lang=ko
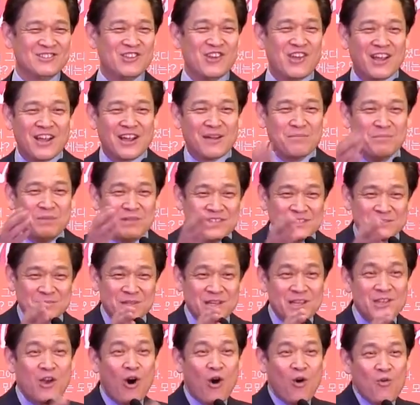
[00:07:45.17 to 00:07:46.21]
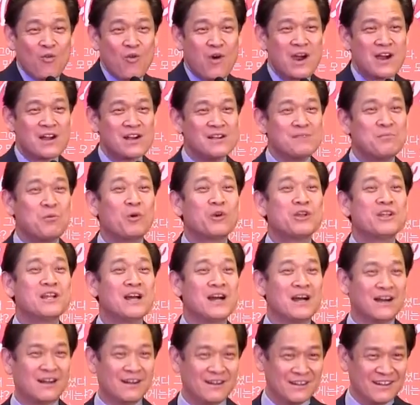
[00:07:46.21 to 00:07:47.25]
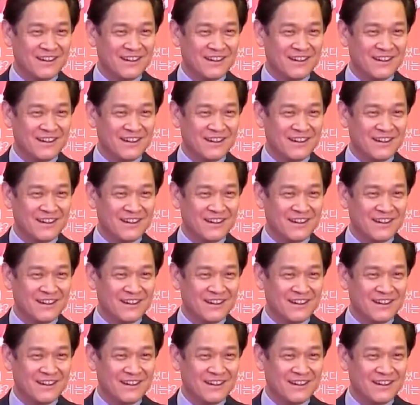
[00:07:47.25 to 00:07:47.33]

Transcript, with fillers: 네가 믿음의 영광을 보리라.